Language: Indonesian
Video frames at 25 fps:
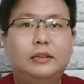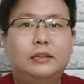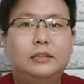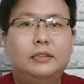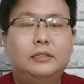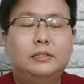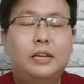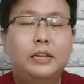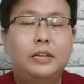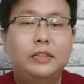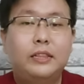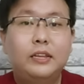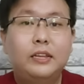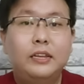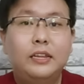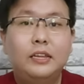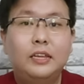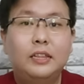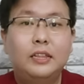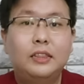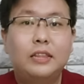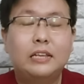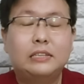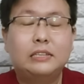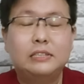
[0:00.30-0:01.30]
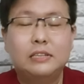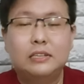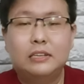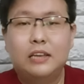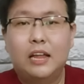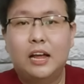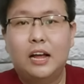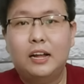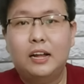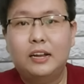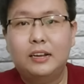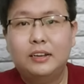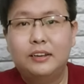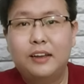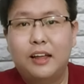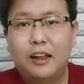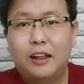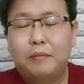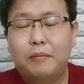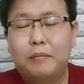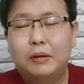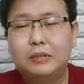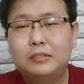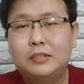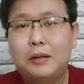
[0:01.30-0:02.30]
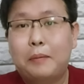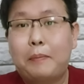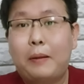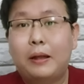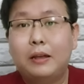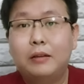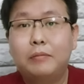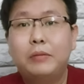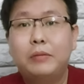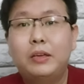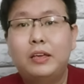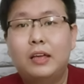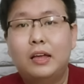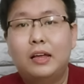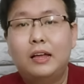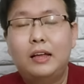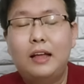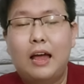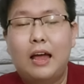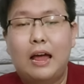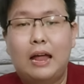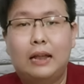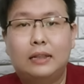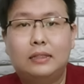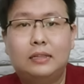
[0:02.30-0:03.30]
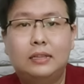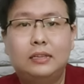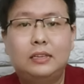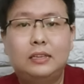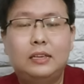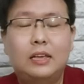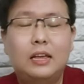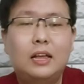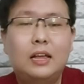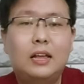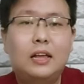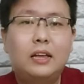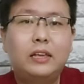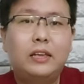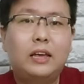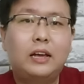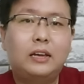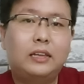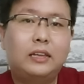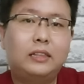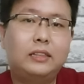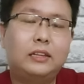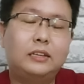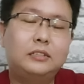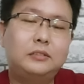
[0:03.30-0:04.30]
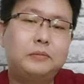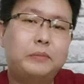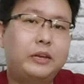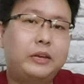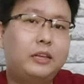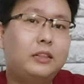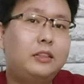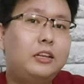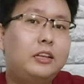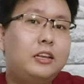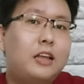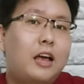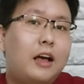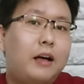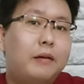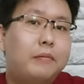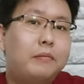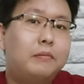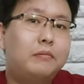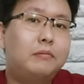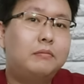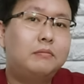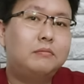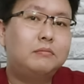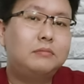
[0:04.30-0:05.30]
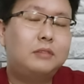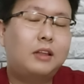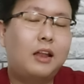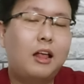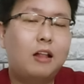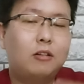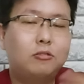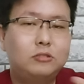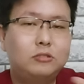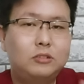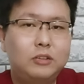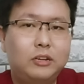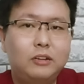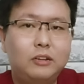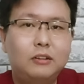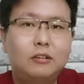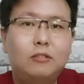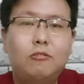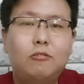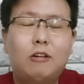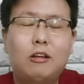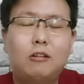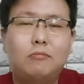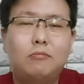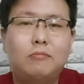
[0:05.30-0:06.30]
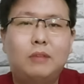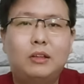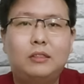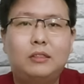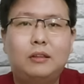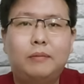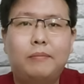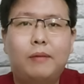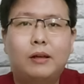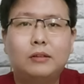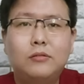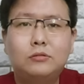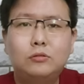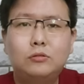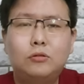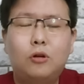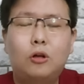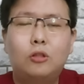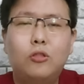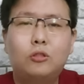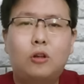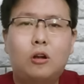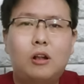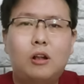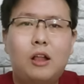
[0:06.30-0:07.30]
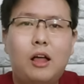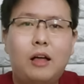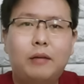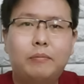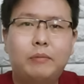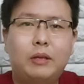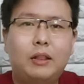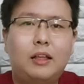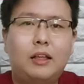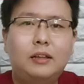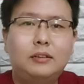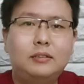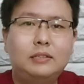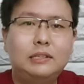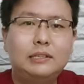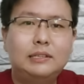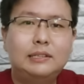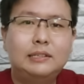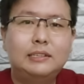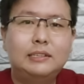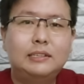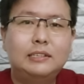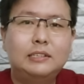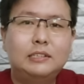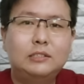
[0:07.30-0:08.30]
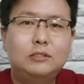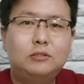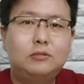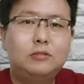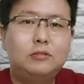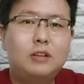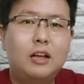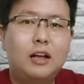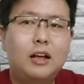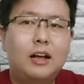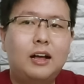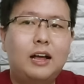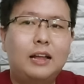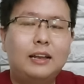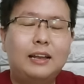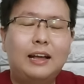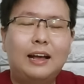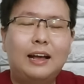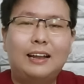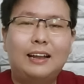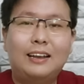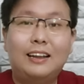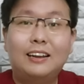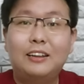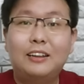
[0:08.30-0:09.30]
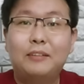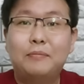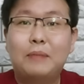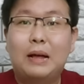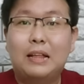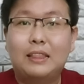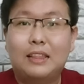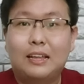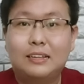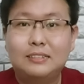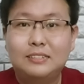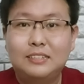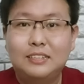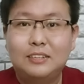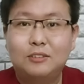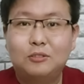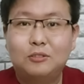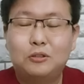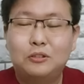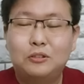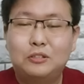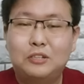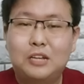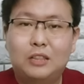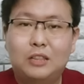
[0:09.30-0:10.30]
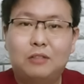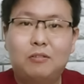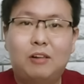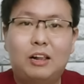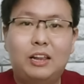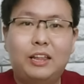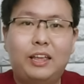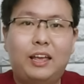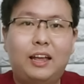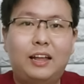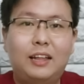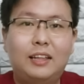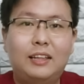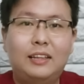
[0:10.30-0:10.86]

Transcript: Saat ini kita sedang dalam masa pandemi ya, artinya ya kita sebaiknya tidak terlalu sering keluar rumah, termasuk kontrol kehamilan juga kadang-kadang dibatasi untuk jadwalnya.